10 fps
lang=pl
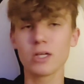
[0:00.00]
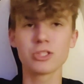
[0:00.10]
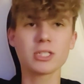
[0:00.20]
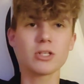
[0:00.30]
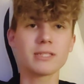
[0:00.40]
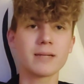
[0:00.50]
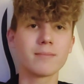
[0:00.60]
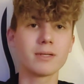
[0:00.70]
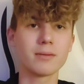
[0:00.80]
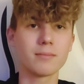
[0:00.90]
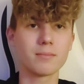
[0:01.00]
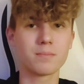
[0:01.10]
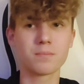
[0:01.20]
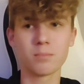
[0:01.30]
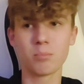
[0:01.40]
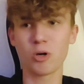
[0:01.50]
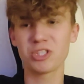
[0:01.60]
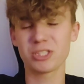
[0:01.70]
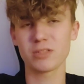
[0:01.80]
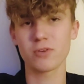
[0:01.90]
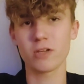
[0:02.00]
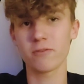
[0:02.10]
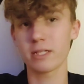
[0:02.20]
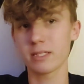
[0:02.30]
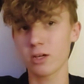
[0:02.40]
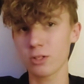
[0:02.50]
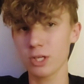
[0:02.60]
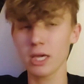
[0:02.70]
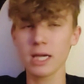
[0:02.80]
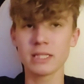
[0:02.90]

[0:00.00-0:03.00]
że Lloyd jakby boi się tej swojej wersji oni,